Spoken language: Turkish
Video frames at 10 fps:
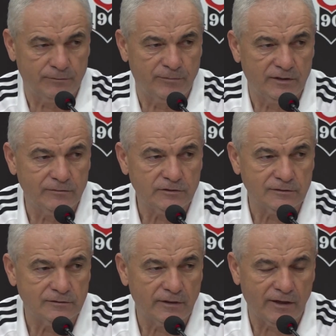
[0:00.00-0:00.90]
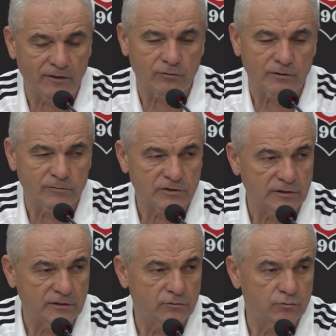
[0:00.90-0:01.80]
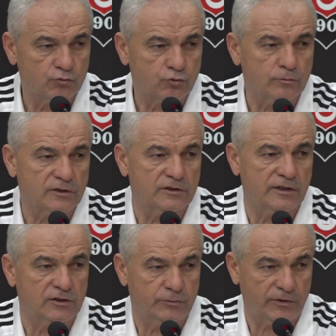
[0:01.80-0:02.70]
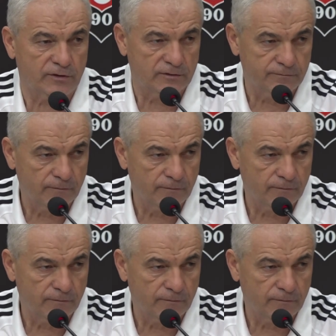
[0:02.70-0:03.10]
Benim için en önemli şey şu maçı geçmek.